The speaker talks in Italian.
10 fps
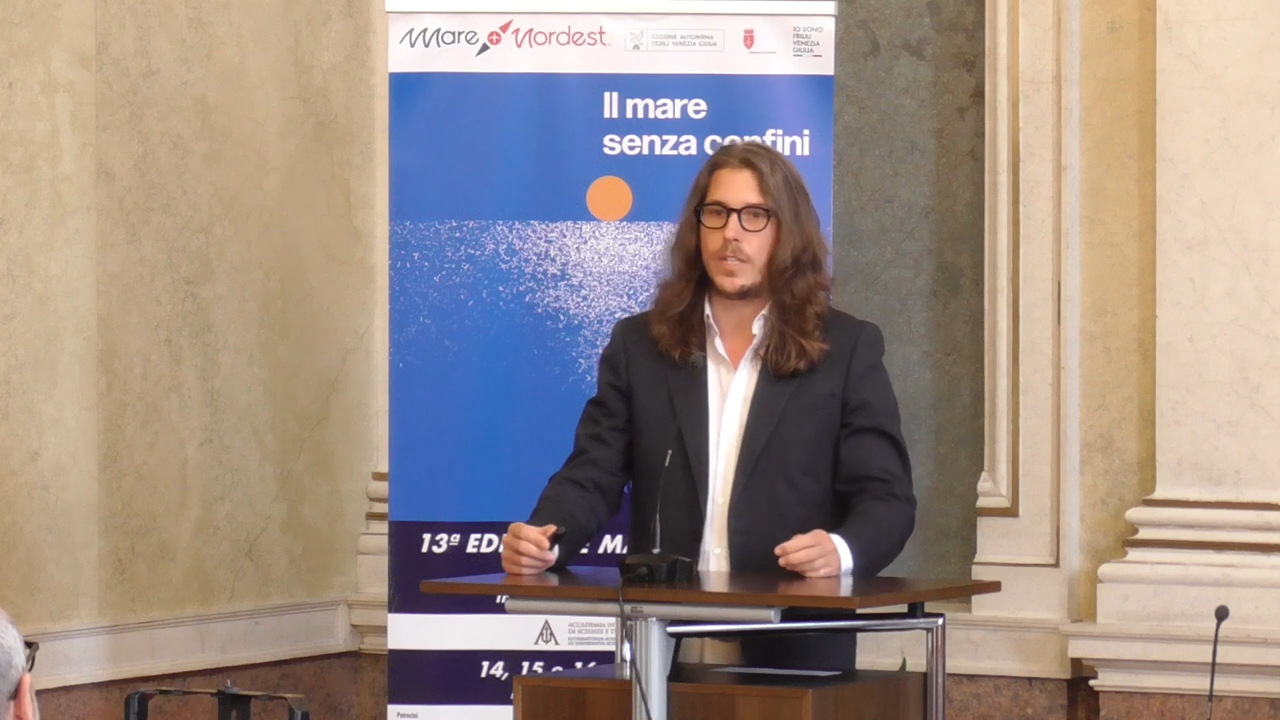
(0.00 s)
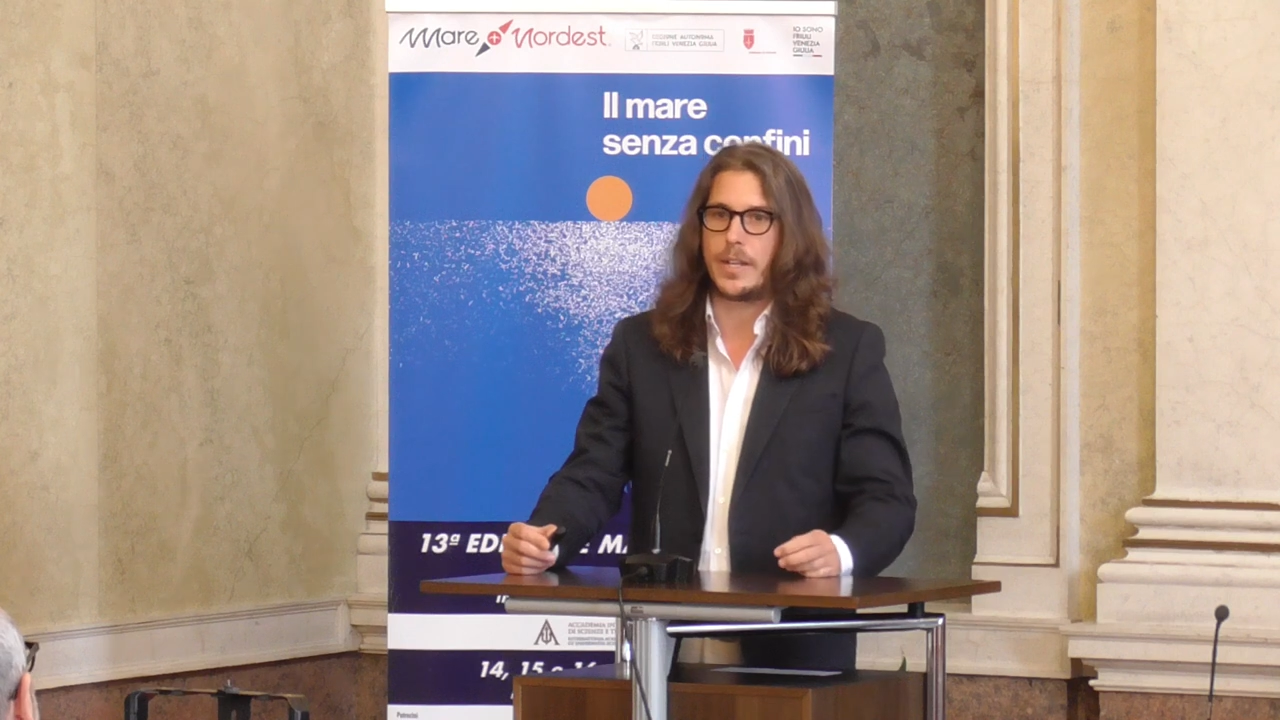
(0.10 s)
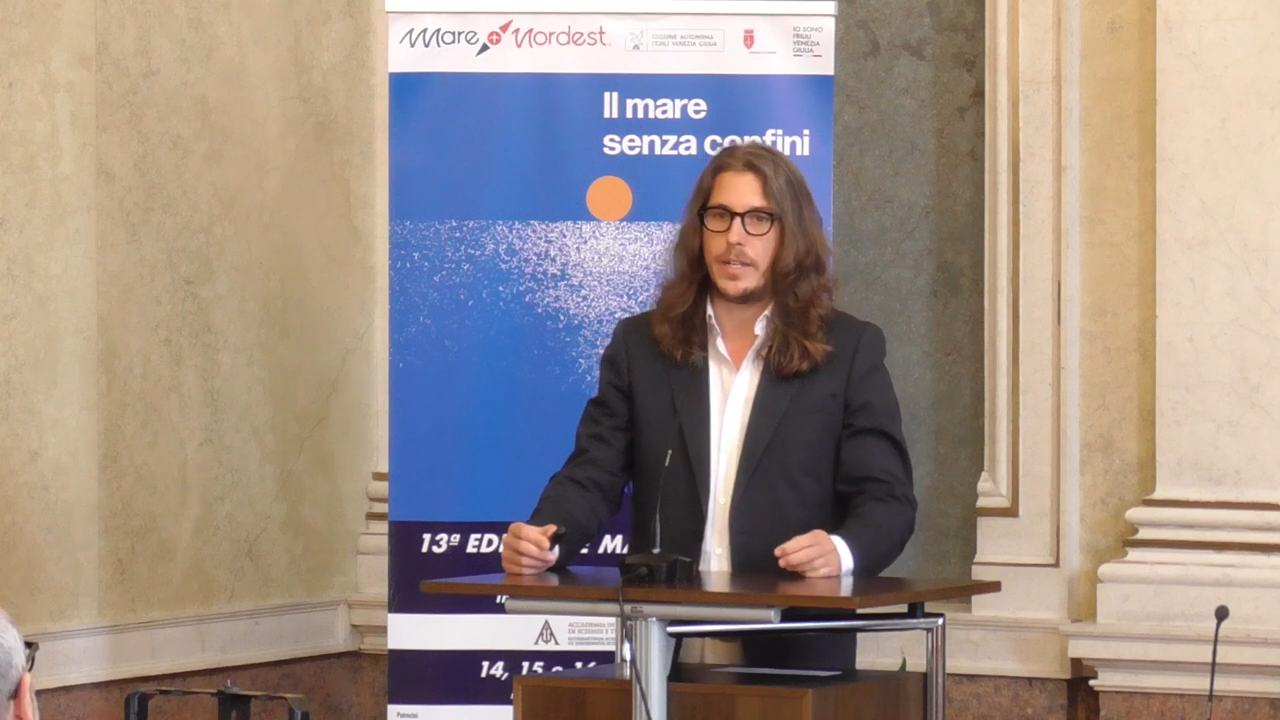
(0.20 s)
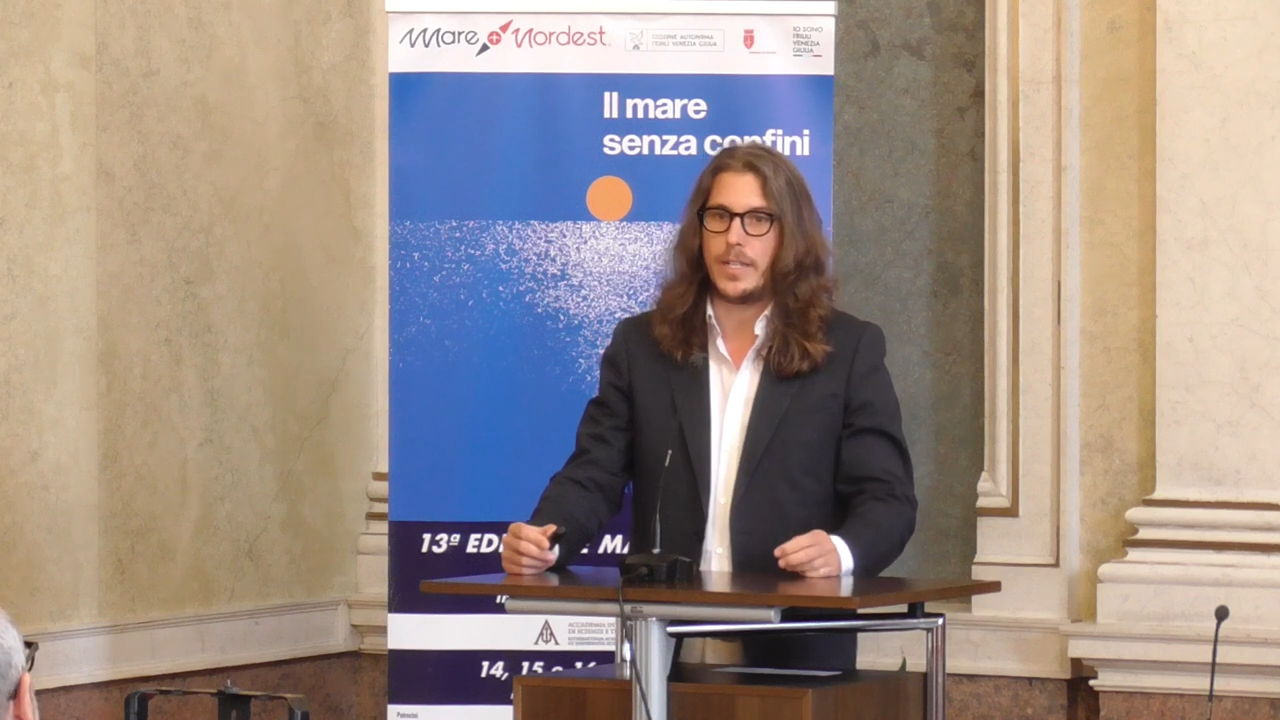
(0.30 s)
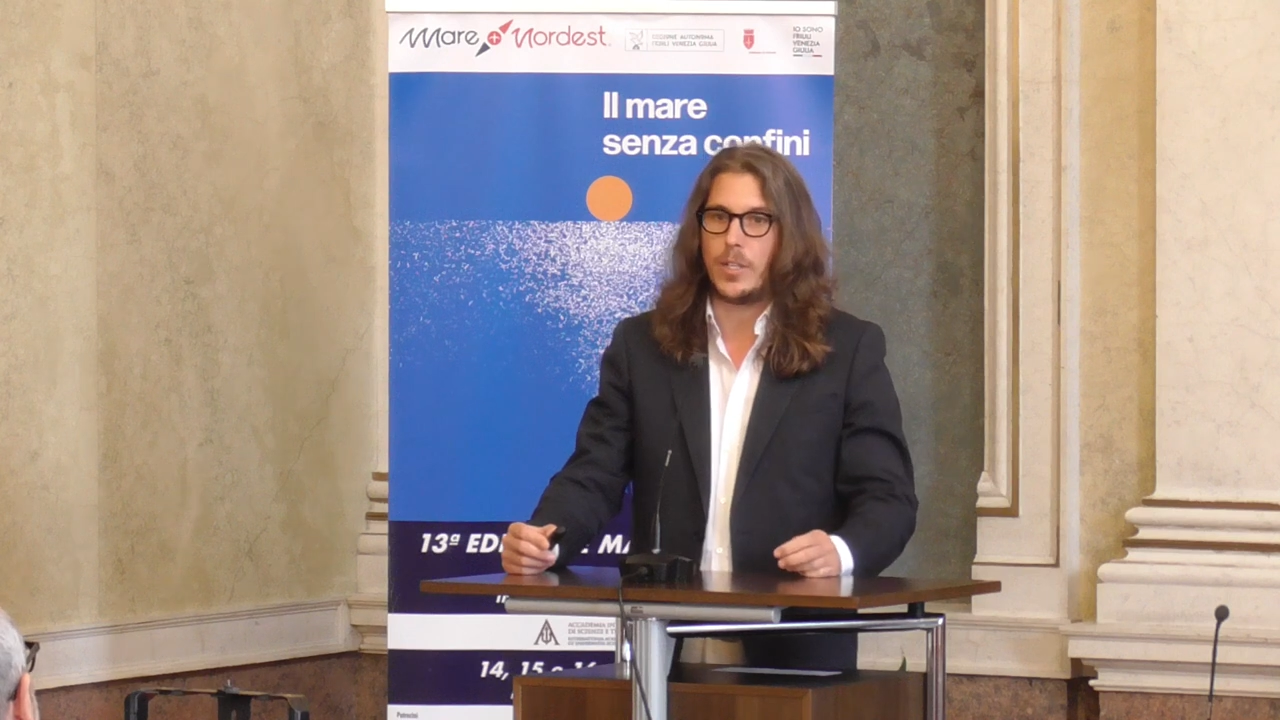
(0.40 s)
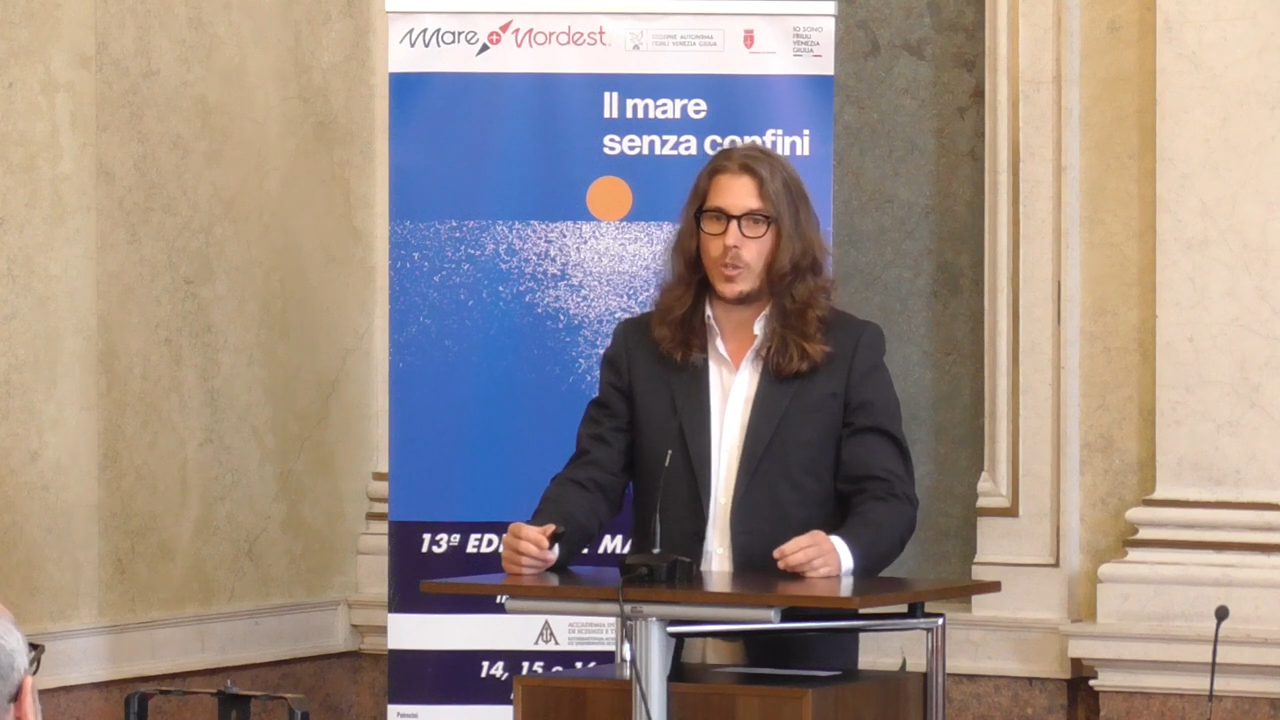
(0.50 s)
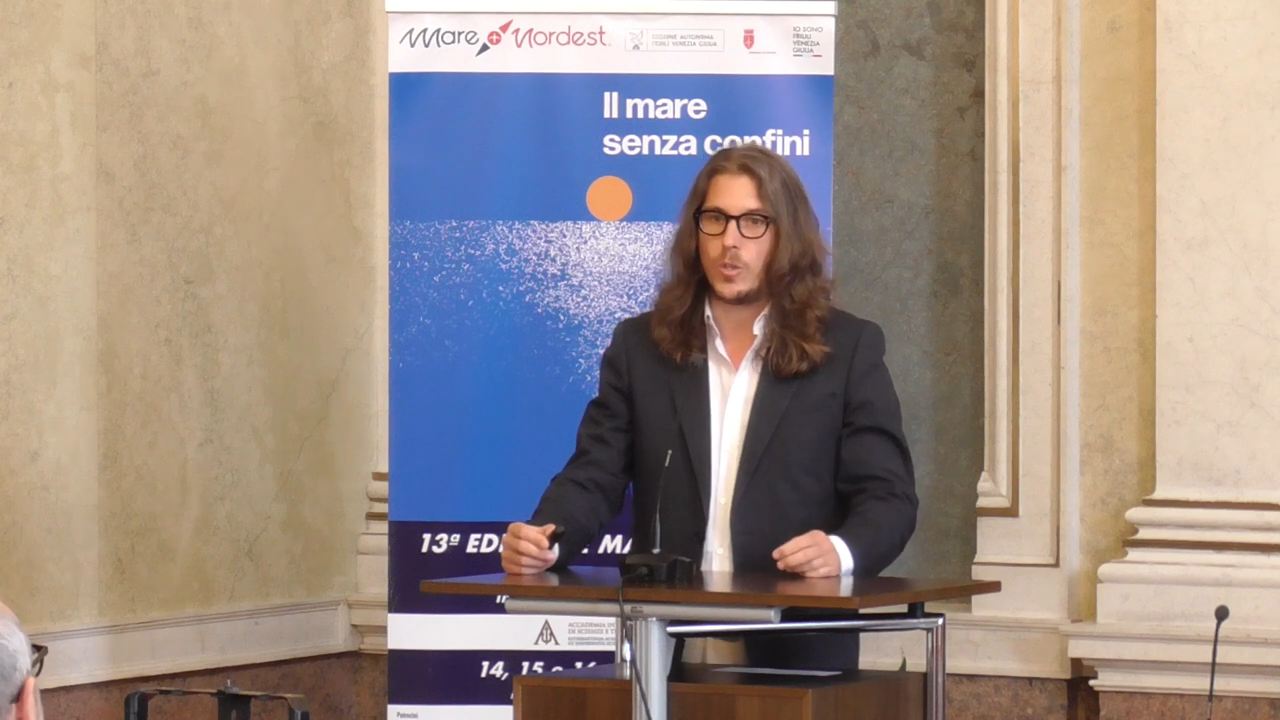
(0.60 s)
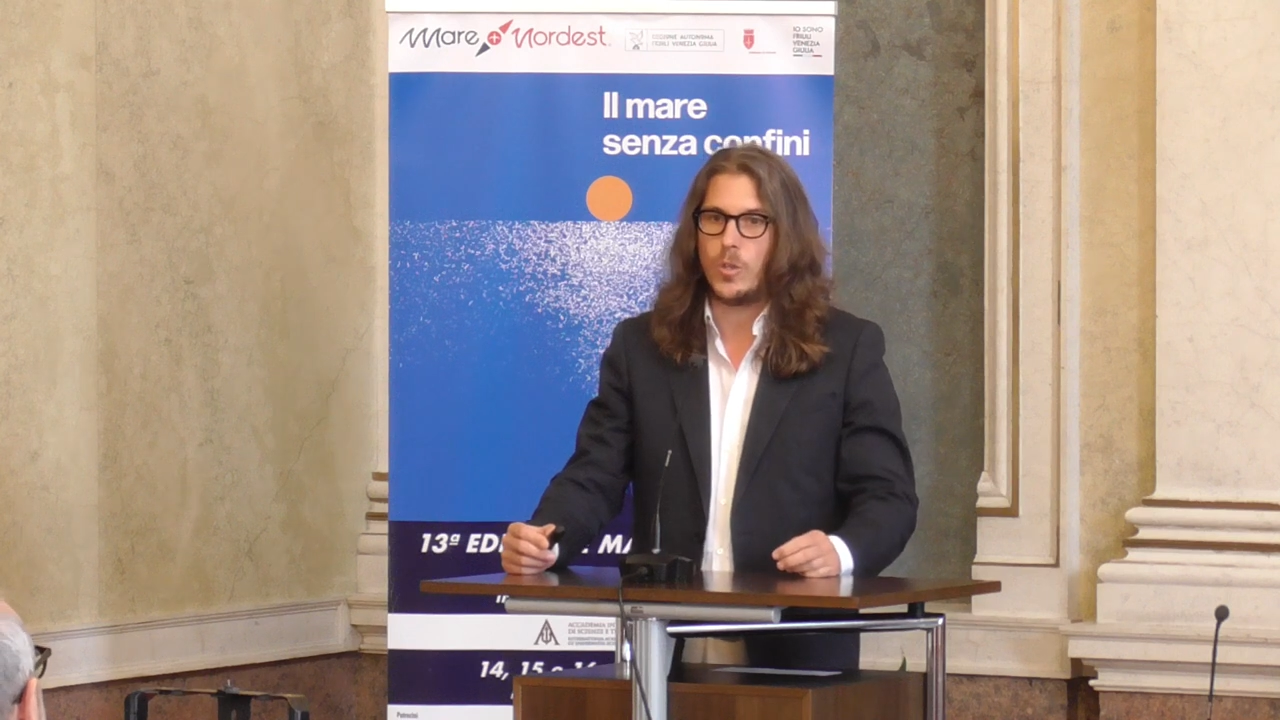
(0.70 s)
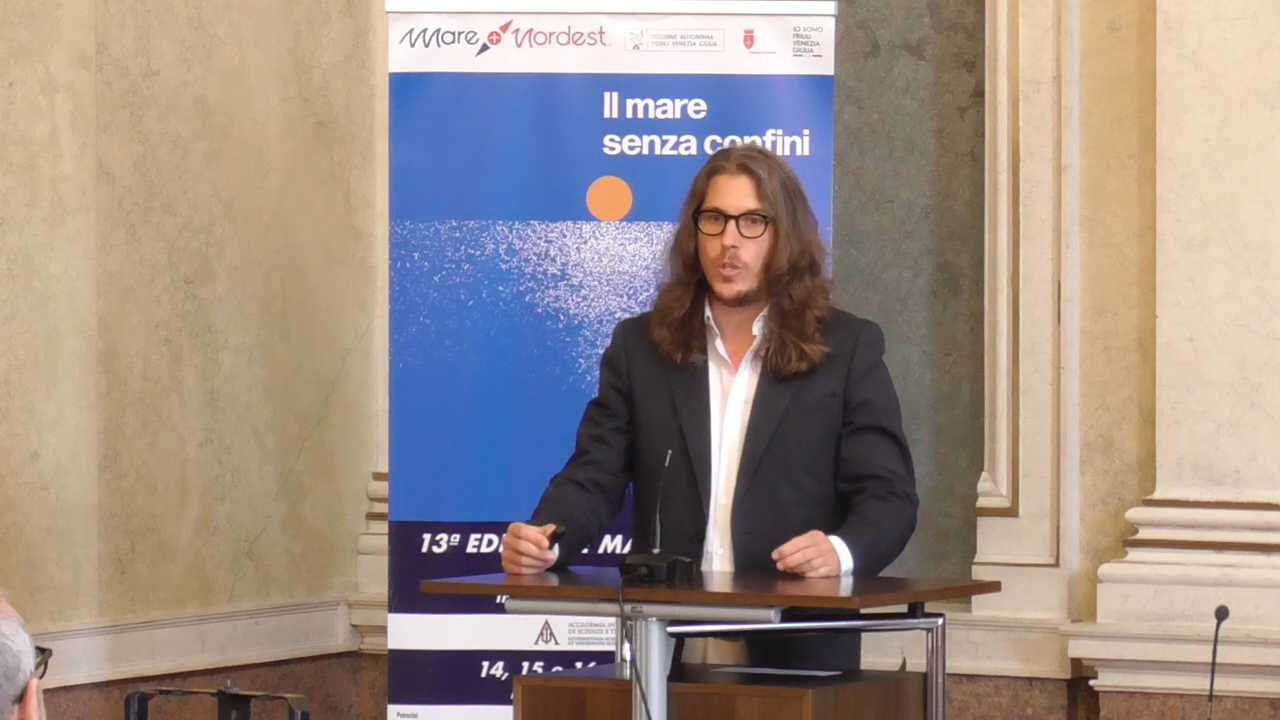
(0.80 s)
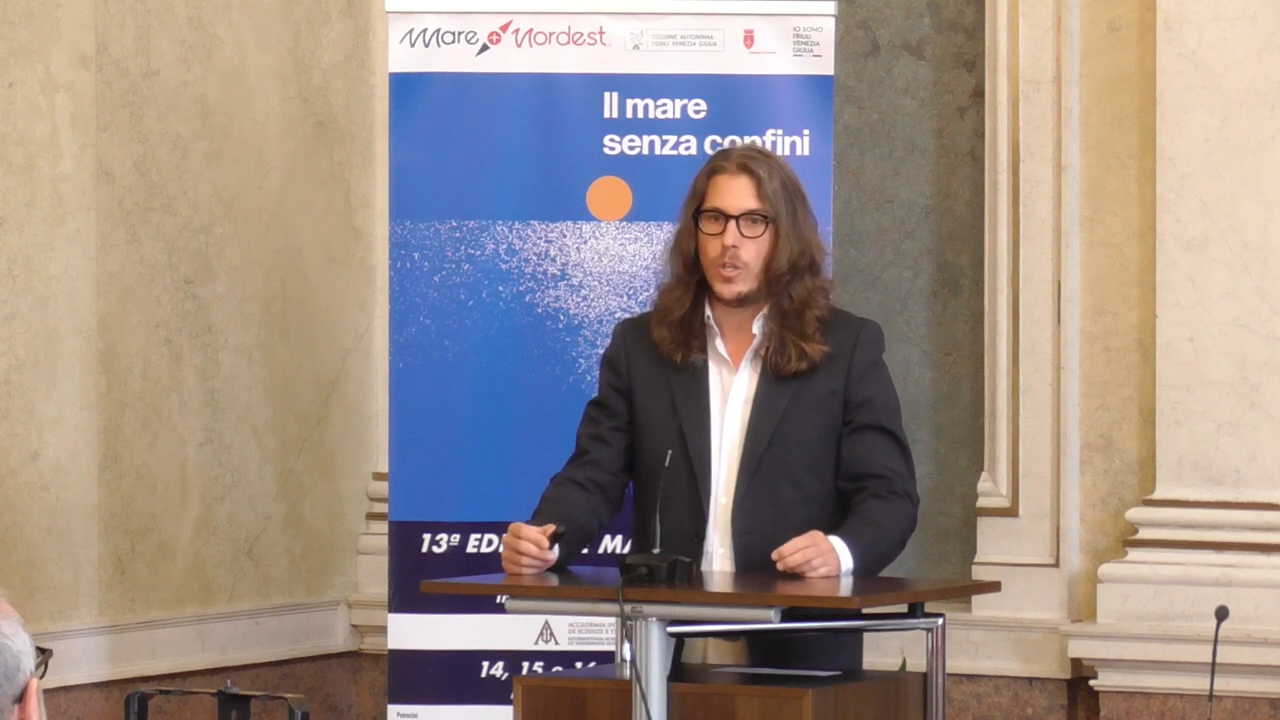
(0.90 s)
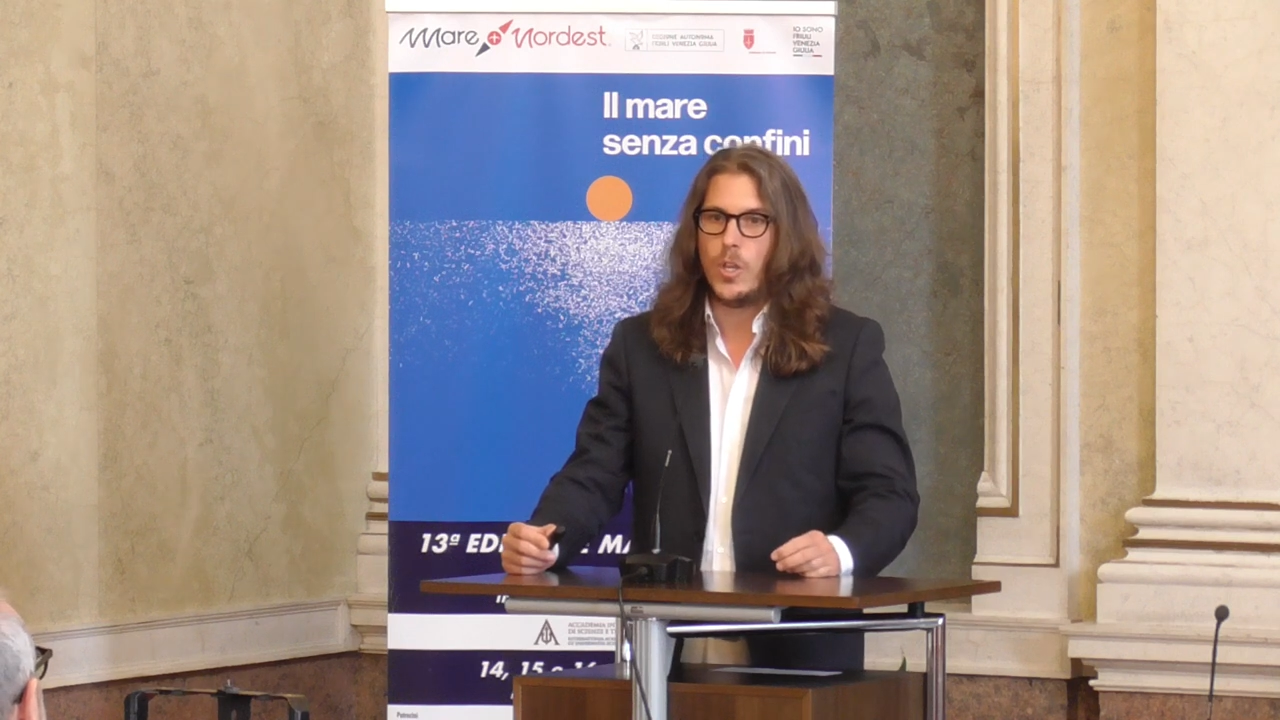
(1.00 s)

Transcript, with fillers: al relitto.